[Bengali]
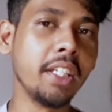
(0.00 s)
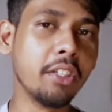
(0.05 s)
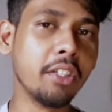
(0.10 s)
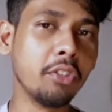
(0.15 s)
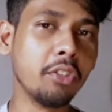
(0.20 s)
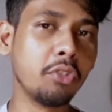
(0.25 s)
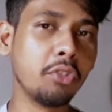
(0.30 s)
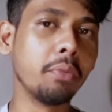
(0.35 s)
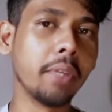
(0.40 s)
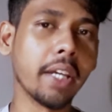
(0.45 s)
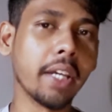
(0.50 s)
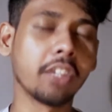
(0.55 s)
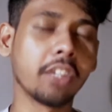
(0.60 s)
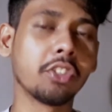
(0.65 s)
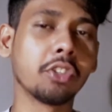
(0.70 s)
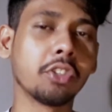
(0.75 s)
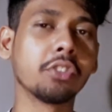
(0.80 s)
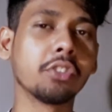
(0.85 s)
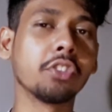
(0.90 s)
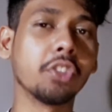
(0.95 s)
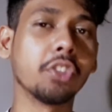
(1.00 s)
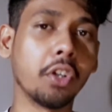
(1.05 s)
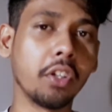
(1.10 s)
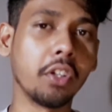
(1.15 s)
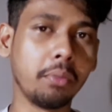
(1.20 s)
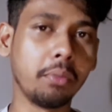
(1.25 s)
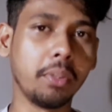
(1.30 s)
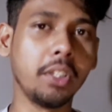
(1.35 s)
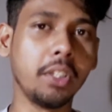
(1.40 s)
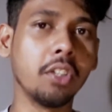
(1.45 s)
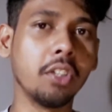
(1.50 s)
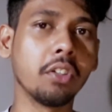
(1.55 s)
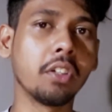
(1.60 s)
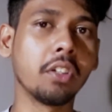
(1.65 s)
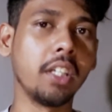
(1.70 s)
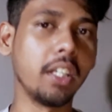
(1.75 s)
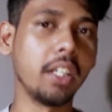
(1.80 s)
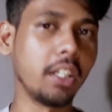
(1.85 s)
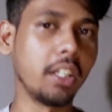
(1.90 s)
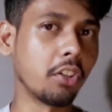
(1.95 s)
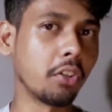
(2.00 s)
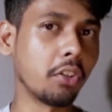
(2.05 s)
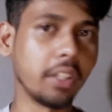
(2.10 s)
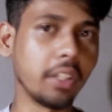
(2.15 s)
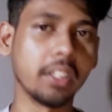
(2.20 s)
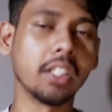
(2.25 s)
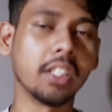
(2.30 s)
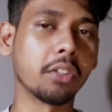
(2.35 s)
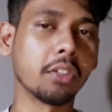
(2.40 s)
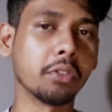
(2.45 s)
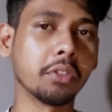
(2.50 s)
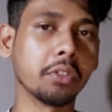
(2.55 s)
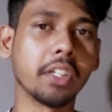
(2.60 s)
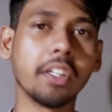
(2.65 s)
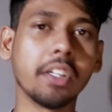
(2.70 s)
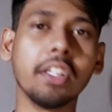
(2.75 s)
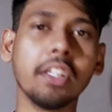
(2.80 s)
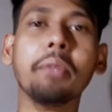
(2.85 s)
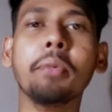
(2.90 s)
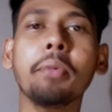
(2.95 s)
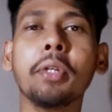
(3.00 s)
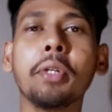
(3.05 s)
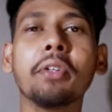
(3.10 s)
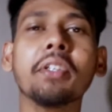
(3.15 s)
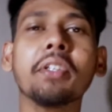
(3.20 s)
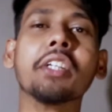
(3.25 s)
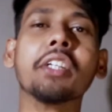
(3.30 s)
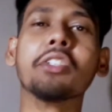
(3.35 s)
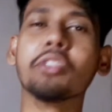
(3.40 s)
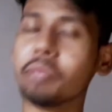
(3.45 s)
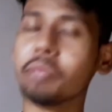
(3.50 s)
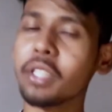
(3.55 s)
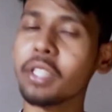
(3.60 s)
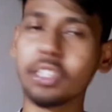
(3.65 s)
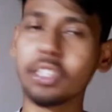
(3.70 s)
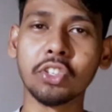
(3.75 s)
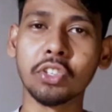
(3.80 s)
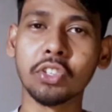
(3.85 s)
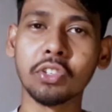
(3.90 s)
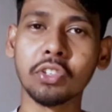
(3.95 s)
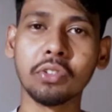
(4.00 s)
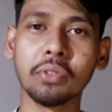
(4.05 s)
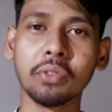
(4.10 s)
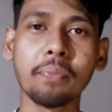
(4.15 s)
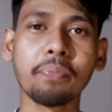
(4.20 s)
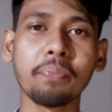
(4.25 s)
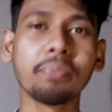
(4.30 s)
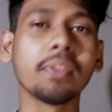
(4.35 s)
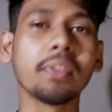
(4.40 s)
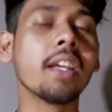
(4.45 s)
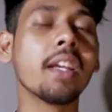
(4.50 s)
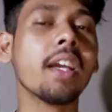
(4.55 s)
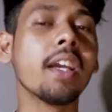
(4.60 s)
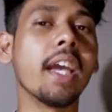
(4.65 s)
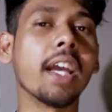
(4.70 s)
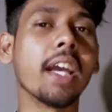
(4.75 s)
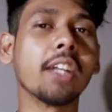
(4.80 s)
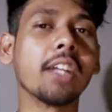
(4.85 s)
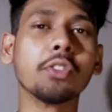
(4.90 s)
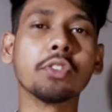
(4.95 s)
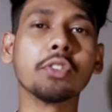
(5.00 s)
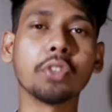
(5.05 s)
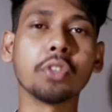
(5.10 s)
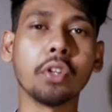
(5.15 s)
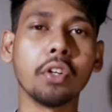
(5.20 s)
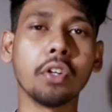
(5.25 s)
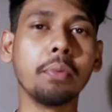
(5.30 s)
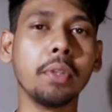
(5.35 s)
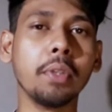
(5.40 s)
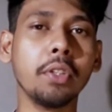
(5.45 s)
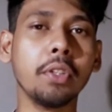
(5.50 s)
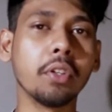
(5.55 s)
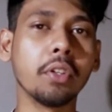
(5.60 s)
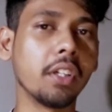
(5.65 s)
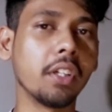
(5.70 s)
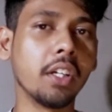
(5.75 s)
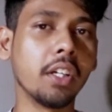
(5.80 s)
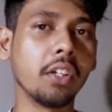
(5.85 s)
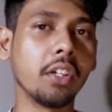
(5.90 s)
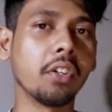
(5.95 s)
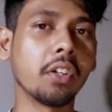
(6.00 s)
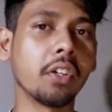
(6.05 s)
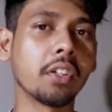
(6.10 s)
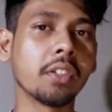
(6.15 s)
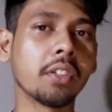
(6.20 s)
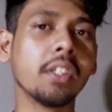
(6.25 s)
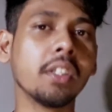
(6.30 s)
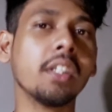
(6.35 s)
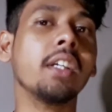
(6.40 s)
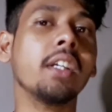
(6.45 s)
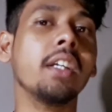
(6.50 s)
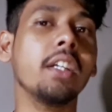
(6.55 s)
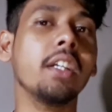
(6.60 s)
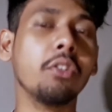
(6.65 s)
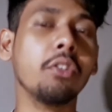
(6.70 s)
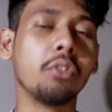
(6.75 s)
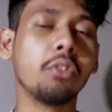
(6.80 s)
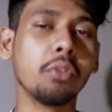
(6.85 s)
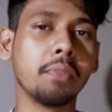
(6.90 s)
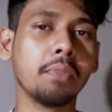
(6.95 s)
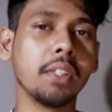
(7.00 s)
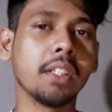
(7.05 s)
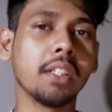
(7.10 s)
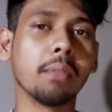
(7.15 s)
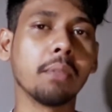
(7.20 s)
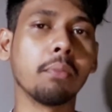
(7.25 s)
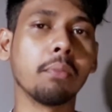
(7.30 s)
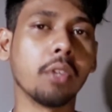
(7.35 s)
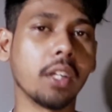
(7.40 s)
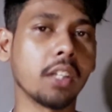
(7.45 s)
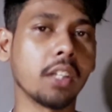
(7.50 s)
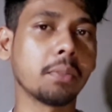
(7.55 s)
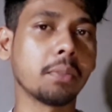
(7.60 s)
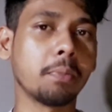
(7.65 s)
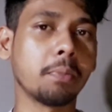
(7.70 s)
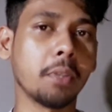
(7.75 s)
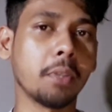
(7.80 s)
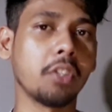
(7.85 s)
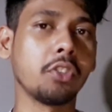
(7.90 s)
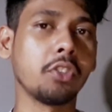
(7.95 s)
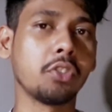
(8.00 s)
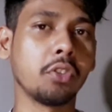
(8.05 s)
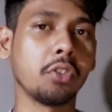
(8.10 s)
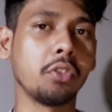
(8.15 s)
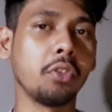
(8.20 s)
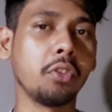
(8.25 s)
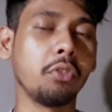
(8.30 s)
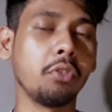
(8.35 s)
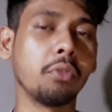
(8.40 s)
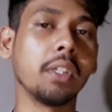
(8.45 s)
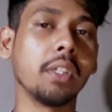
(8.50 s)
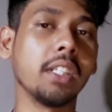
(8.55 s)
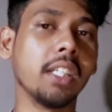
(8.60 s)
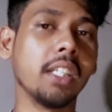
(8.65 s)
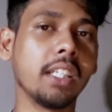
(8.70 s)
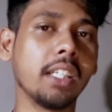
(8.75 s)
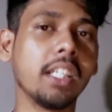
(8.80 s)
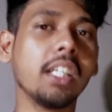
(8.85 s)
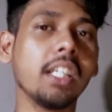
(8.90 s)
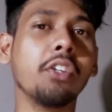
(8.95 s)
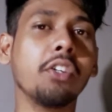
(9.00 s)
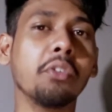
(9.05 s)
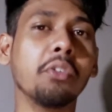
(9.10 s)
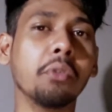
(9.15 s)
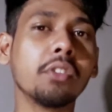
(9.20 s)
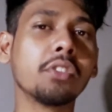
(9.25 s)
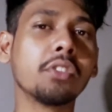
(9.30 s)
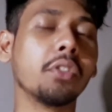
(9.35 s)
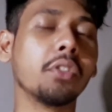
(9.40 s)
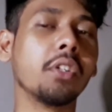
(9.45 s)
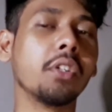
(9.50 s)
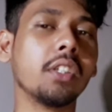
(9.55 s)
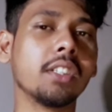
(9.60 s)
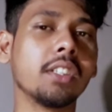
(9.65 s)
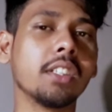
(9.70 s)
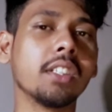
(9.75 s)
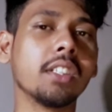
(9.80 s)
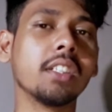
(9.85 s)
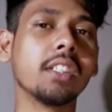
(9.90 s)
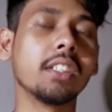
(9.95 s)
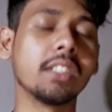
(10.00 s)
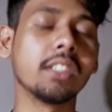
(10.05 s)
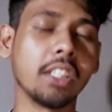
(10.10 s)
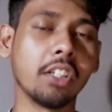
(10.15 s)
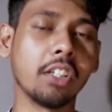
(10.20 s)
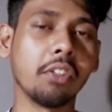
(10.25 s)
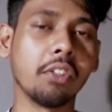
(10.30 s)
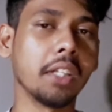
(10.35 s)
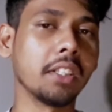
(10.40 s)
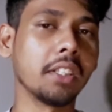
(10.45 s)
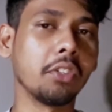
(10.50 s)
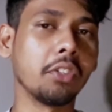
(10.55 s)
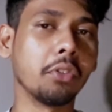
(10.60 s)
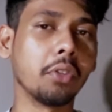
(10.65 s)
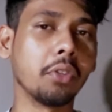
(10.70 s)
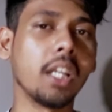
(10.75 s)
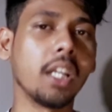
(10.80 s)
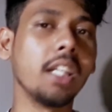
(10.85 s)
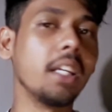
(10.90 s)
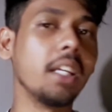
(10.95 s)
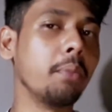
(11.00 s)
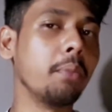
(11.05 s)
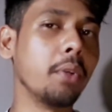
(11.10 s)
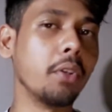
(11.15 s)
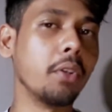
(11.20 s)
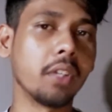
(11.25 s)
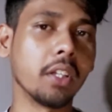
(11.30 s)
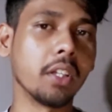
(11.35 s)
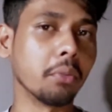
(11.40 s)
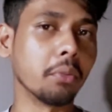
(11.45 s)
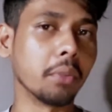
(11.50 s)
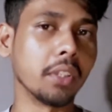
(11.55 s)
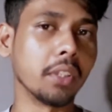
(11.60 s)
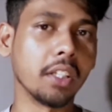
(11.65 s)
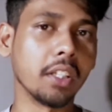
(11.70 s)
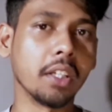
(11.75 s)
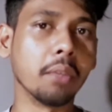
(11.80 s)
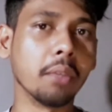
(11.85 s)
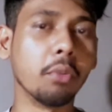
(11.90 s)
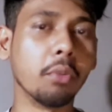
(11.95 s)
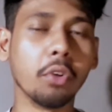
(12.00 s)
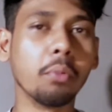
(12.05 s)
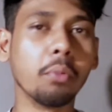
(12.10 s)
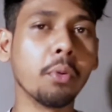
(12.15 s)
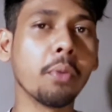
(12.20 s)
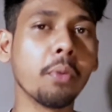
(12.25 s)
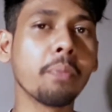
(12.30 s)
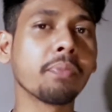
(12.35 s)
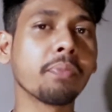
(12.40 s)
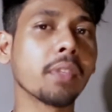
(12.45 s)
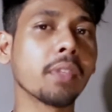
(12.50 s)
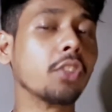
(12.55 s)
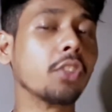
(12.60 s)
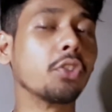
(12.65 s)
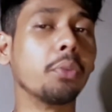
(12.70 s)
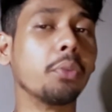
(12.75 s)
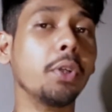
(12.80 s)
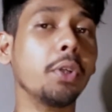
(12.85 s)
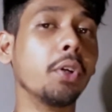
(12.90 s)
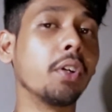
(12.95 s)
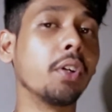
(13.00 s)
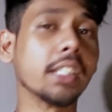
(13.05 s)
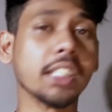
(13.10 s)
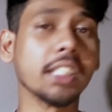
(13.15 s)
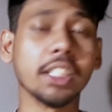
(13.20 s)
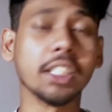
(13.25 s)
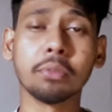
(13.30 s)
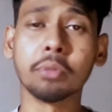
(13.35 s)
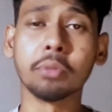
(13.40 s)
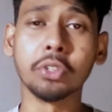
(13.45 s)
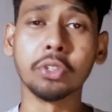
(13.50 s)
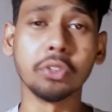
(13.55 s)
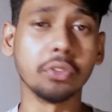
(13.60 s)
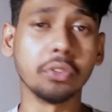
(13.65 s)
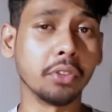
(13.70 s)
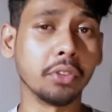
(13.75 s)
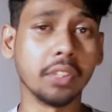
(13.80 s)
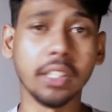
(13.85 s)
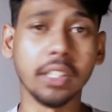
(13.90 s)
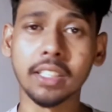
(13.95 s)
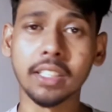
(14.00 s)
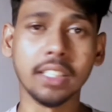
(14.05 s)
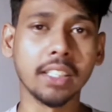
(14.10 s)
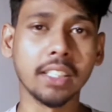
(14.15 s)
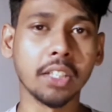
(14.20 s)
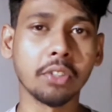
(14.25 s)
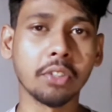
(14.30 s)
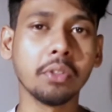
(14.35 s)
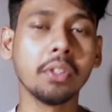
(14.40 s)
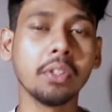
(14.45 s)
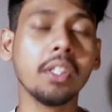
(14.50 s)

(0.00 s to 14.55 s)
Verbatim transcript: ইউটিউবে একজন শর্ট ভিডিও ক্রিয়েটর হয়ে থাকো তাহলে এই ভিডিওটা তোমার জন্য একজন শর্ট ভিডিও ক্রিয়েটর ইউটিউব থেকে বোনাস পাওয়ার জন্য ইউটিউবে কী কী রুলস রয়েছে সেগুলো আজকে টোটালি এই ভিডিওটাই তোমাদেরকে বলবো সো ভিডিওটা শেষ পর্যন্ত দেখতে থাকো